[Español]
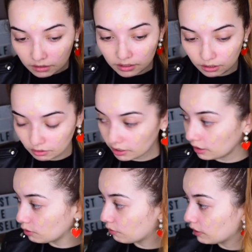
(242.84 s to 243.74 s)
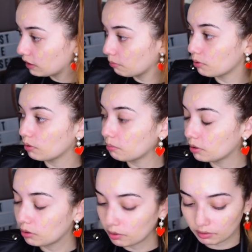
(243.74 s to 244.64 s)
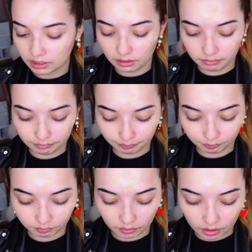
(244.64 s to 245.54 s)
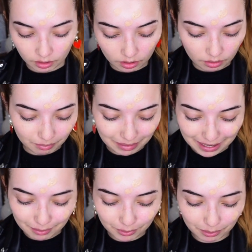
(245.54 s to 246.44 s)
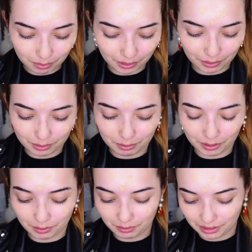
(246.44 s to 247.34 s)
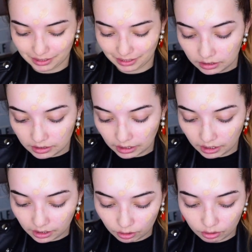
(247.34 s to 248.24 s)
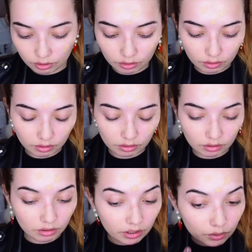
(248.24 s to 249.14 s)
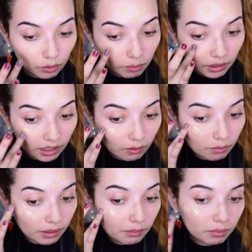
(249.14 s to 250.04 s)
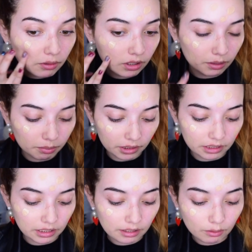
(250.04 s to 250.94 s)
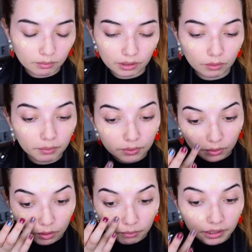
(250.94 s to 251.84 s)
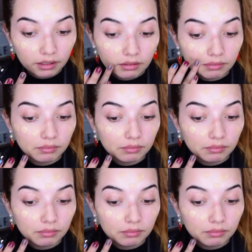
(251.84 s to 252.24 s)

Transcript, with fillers: Siento que hizo falta de pronto un poquito de base. Vamos a poner un poquito de base. Sé que no es culpa de la bomba porque pues la bomba no absorbe.